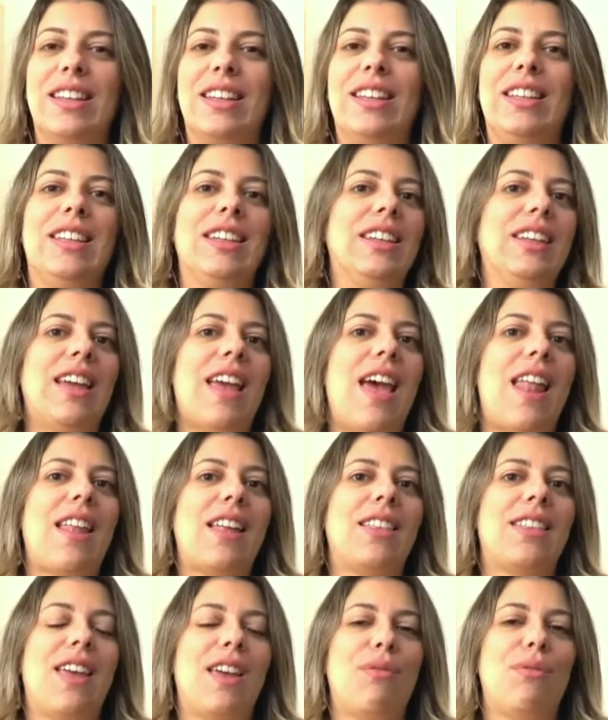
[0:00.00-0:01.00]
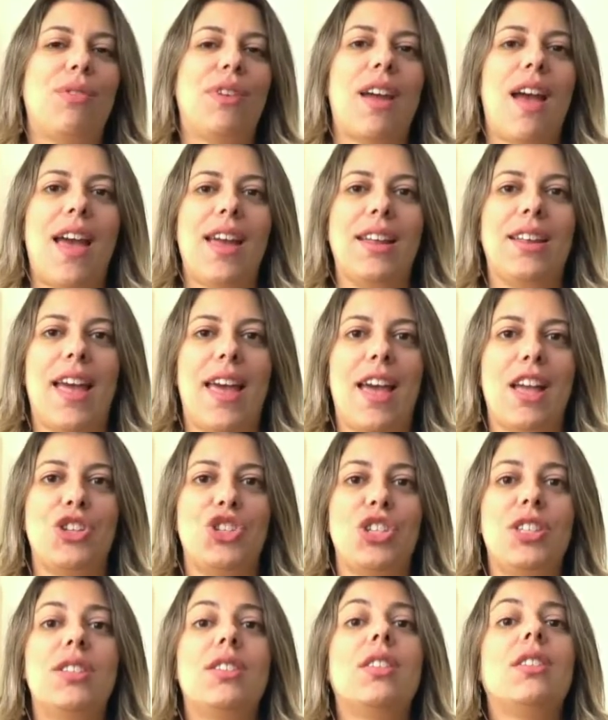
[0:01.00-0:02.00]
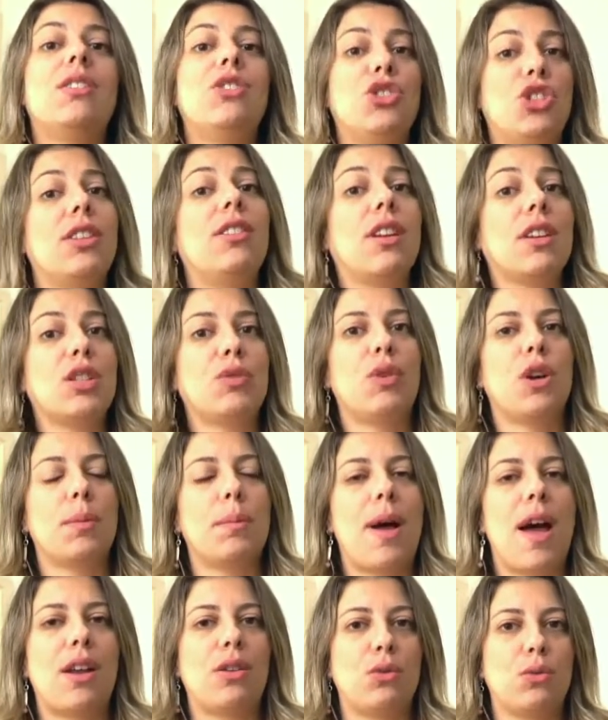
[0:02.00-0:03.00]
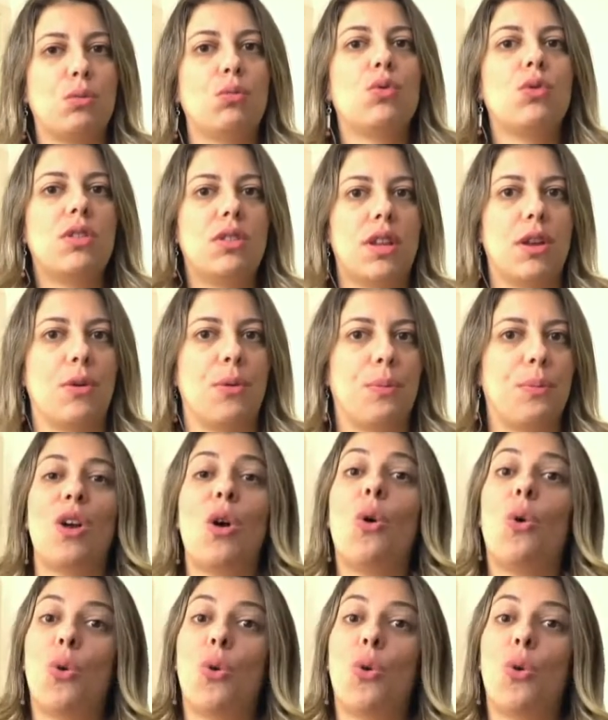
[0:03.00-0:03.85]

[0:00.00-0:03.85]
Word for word: que ela teve a ideia de se de transformar num museu.